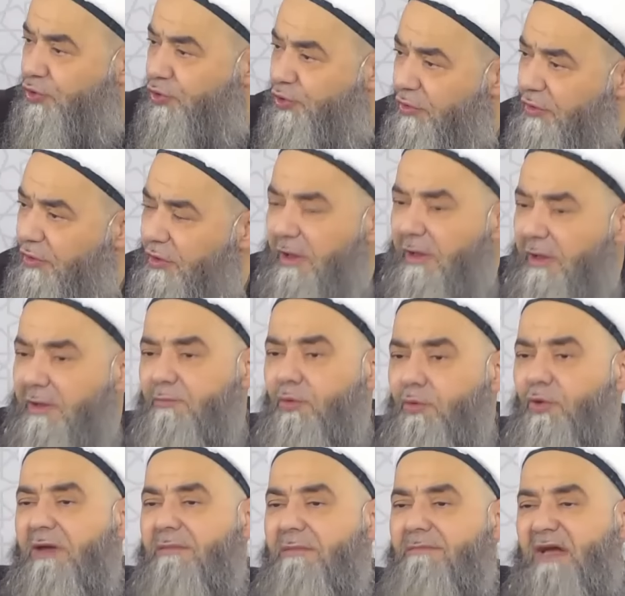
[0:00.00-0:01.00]
için
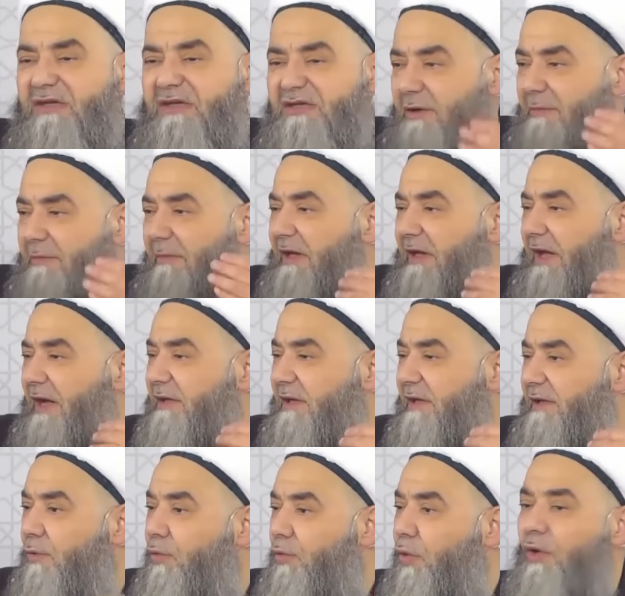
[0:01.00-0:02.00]
bu inme
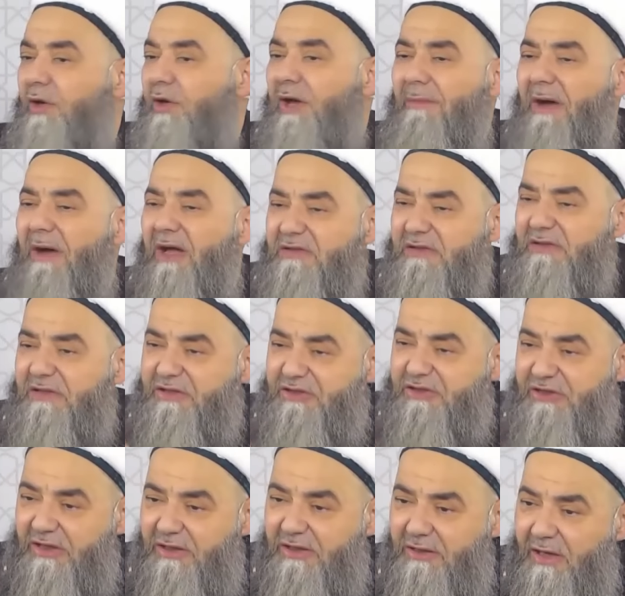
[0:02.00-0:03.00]
çıkmalarda da koruyamadığı
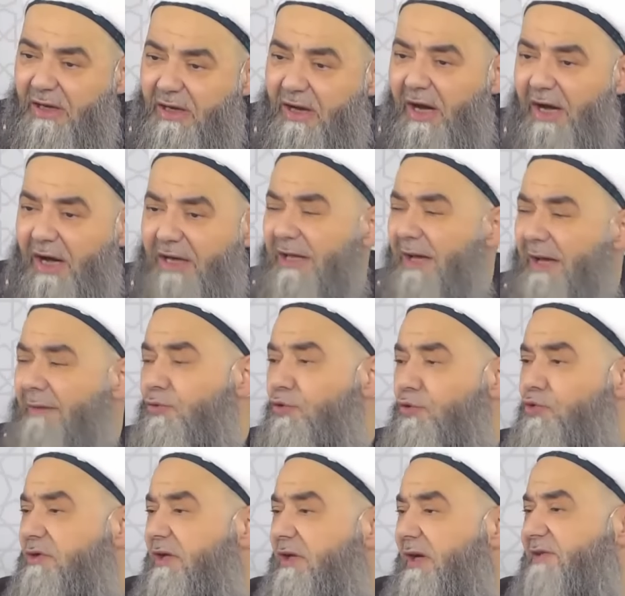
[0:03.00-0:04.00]
için adam
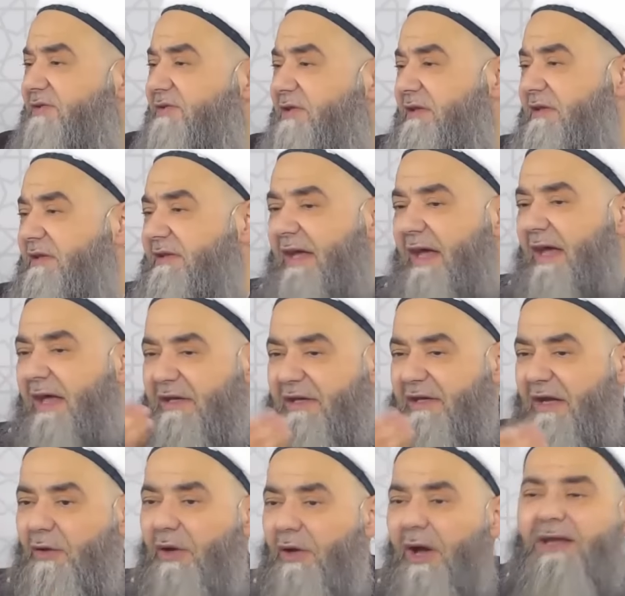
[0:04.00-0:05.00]
100 lirasının
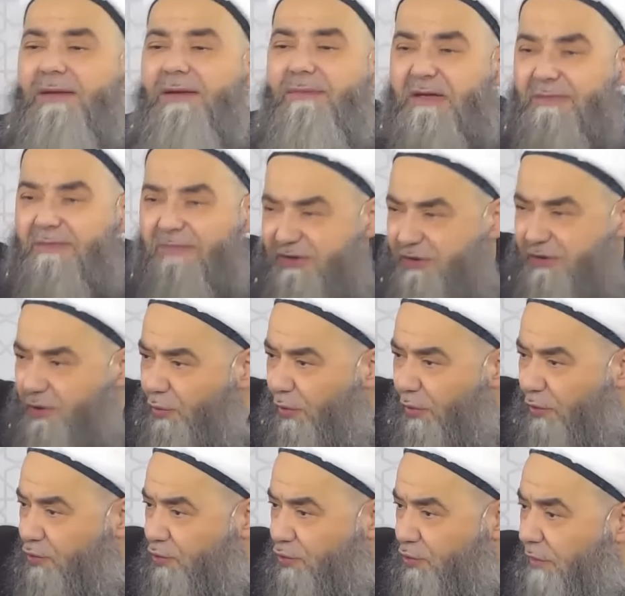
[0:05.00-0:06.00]
değerini al. Aynı benim eski
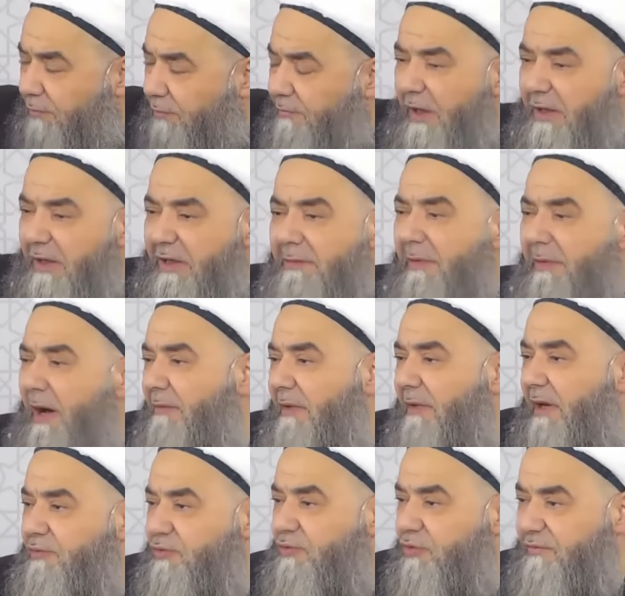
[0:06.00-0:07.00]
konuştuğum
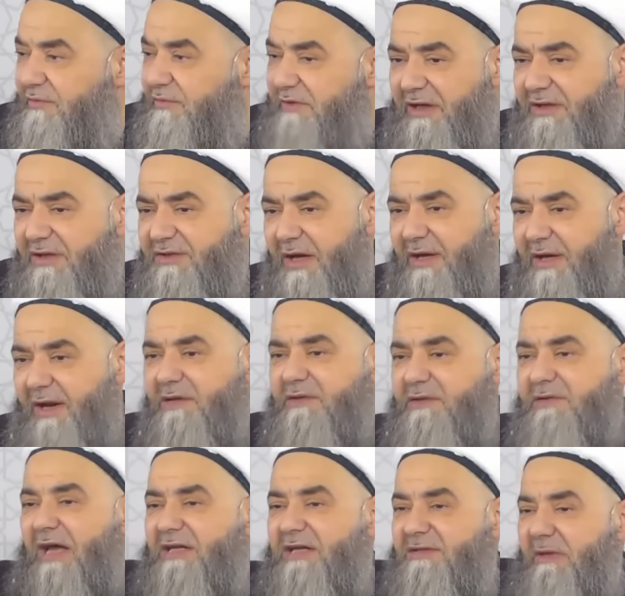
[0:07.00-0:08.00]
İmam Ebu Sufyan'ın
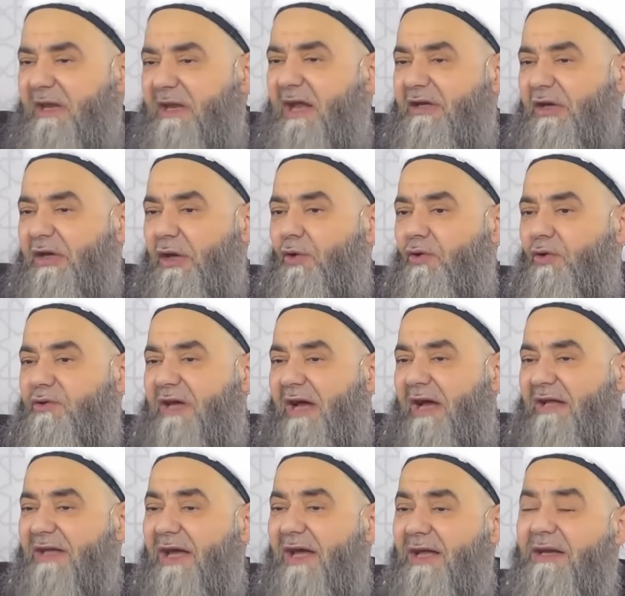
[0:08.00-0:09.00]
zararı tazmine giriyor
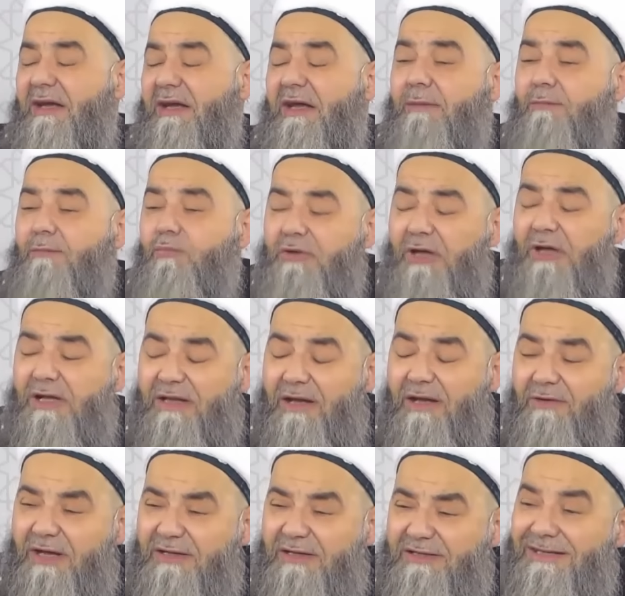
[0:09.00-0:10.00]
zaten. Bu da
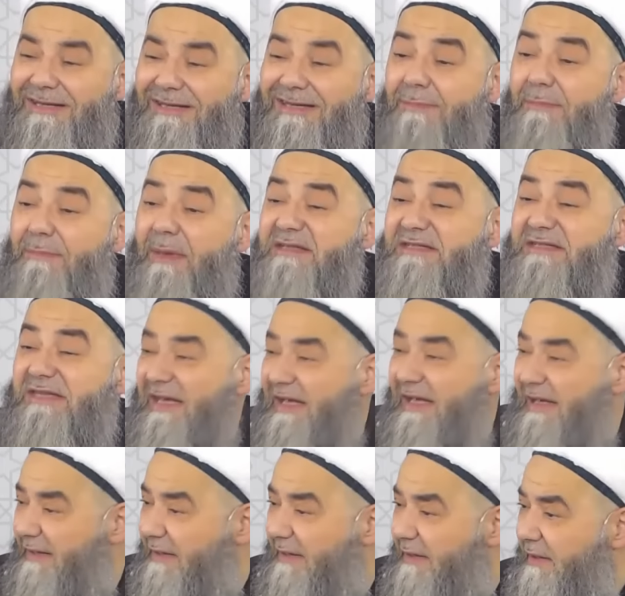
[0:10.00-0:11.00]
devletin
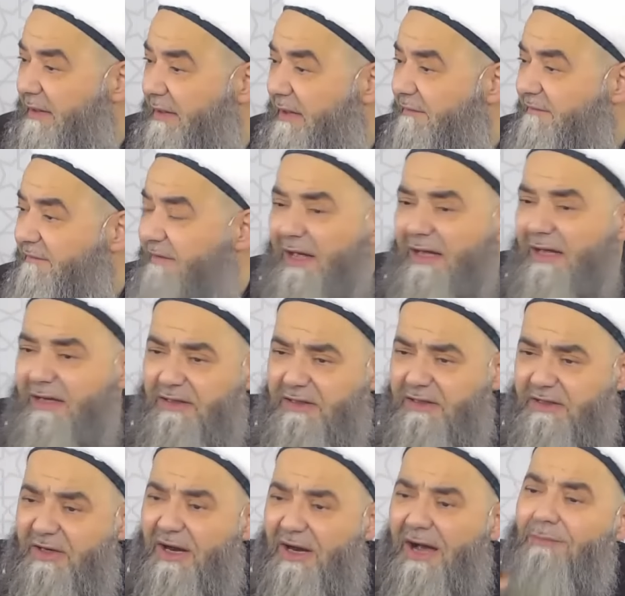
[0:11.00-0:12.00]
hibesi ve
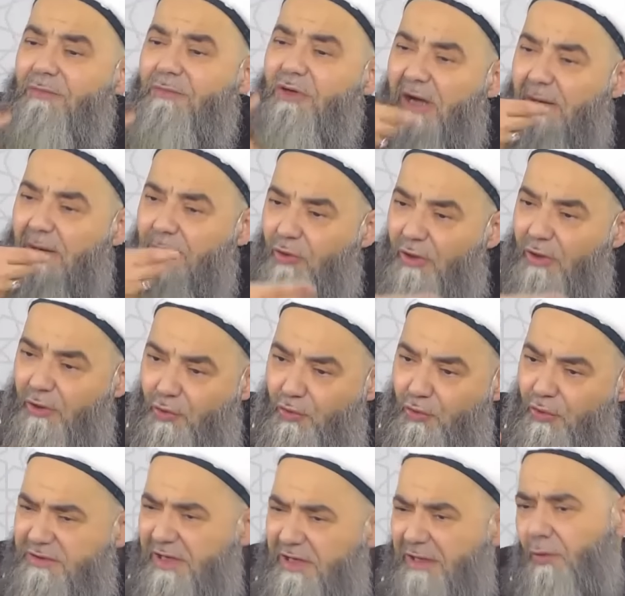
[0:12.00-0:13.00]
ikramı kabul
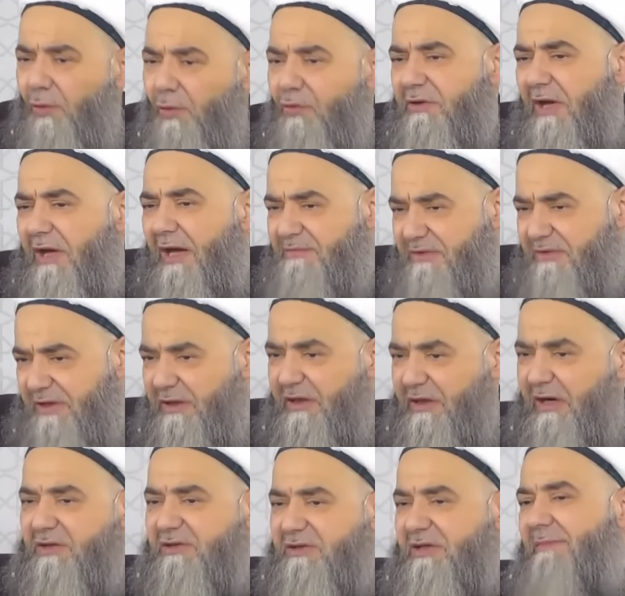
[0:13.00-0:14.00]
ediliyor. Zaten onu da
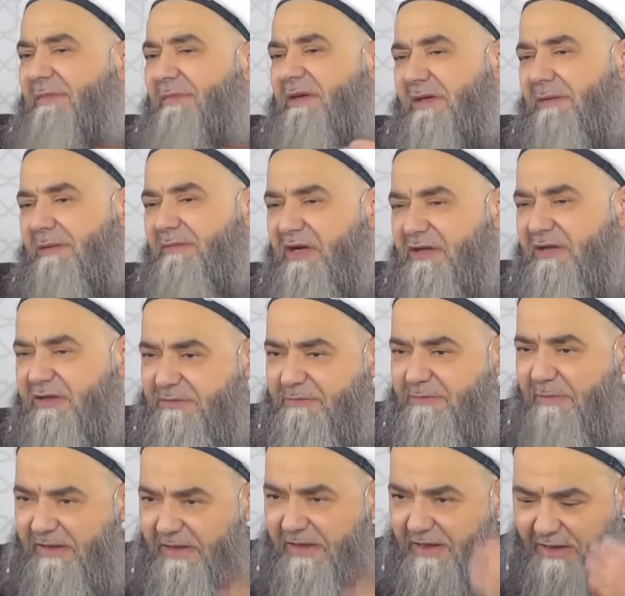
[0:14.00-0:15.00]
hepsini karşılamasa bile
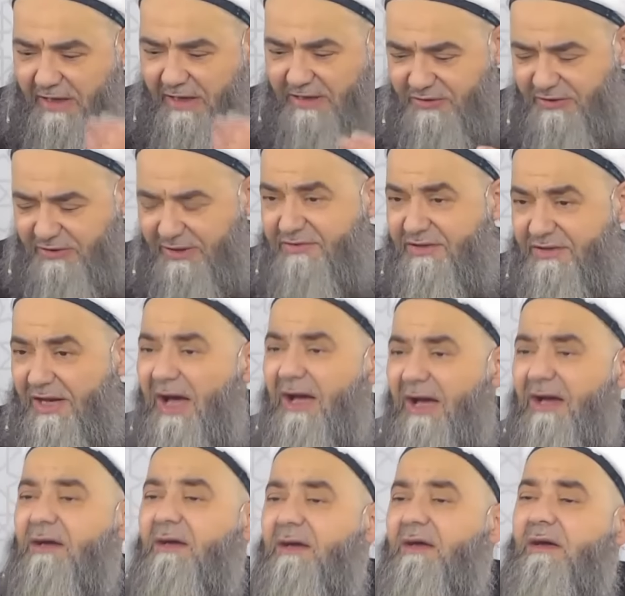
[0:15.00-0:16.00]
kısmen de
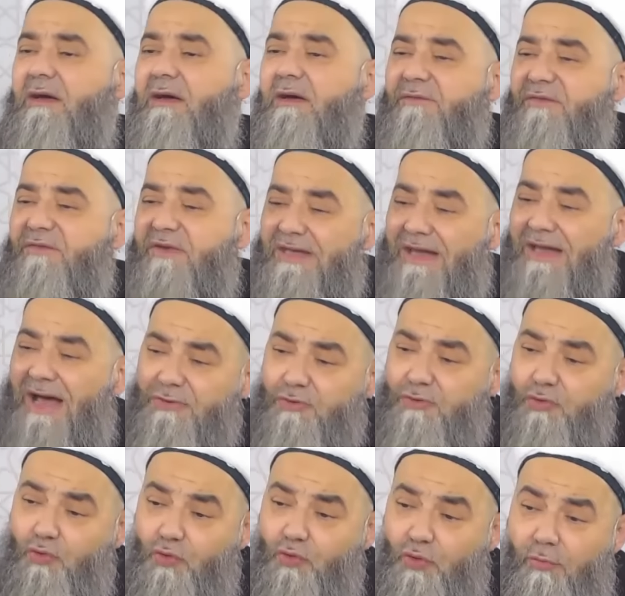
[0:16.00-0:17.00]
karşılasa
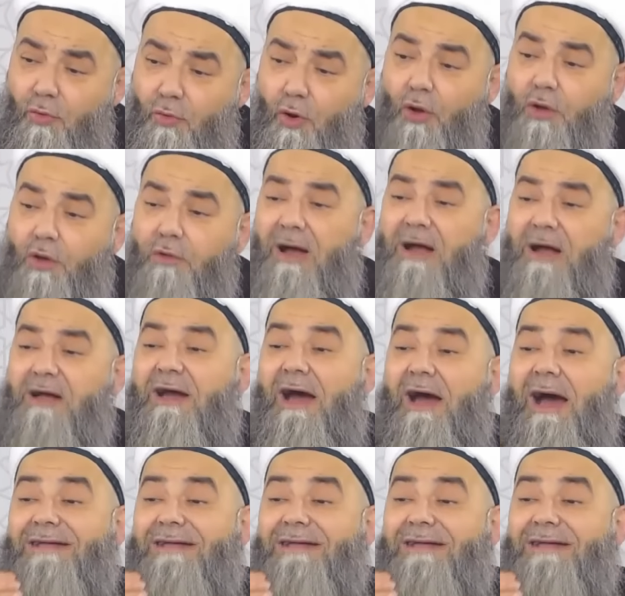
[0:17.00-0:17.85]
finans kurumu olmak